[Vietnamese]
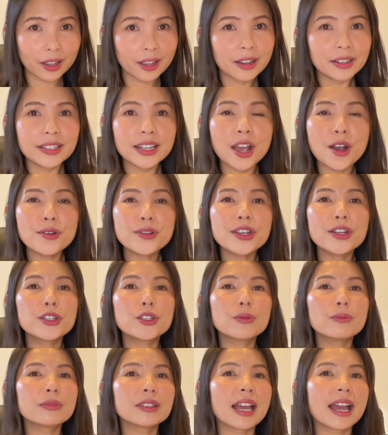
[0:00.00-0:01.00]
Nếu như
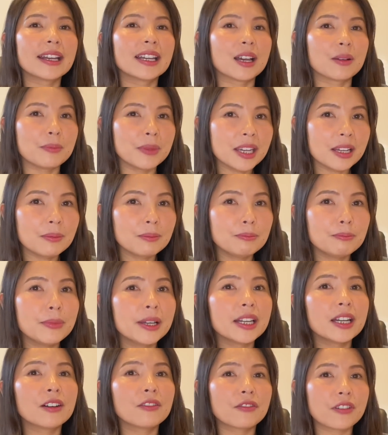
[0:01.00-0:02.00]
chúng ta đã biết
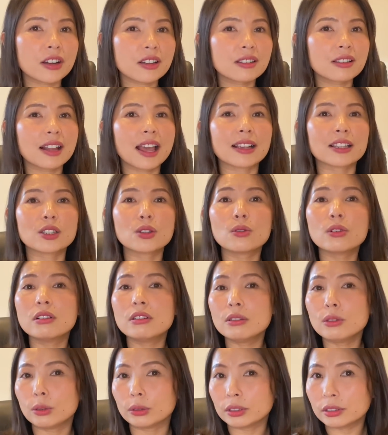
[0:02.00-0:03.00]
Metaverse là xu
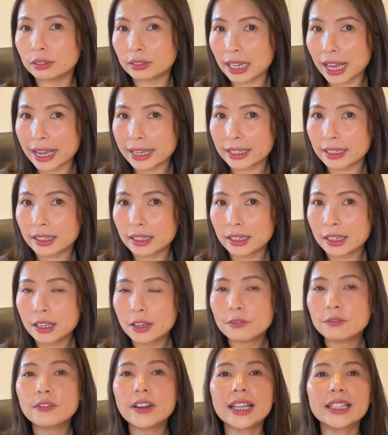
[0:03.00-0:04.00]
hướng của tương lai,
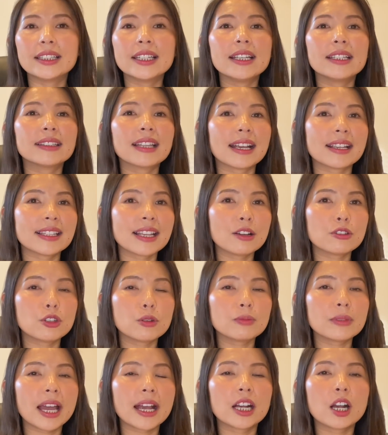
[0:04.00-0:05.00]
vậy thì tại sao
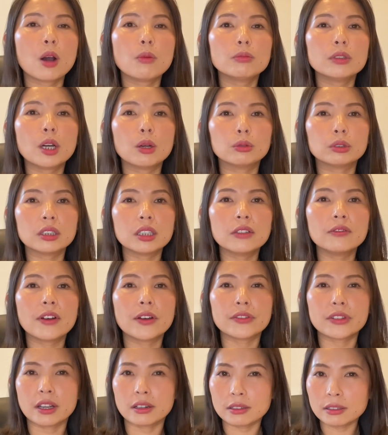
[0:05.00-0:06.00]
chúng ta không đầu tư vào
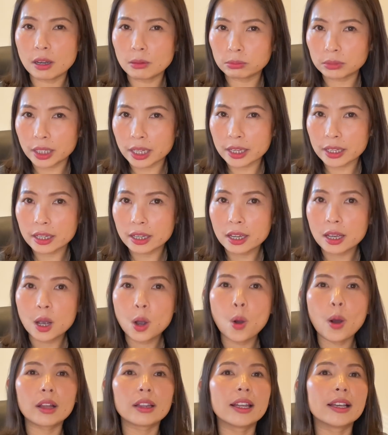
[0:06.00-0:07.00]
những công ty
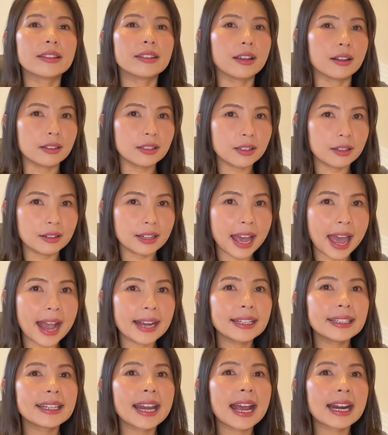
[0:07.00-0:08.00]
hoặc là những dự
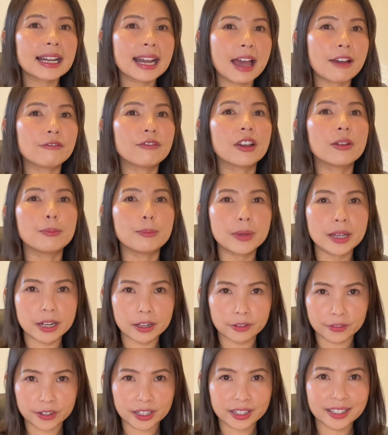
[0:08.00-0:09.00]
án đang làm về
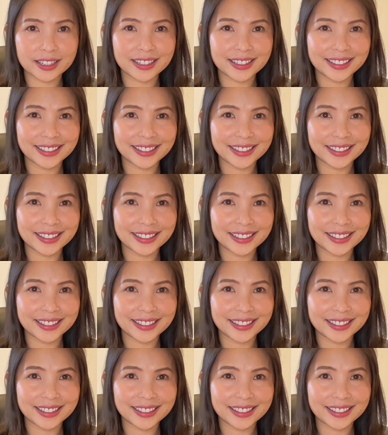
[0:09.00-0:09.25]
Metaverse?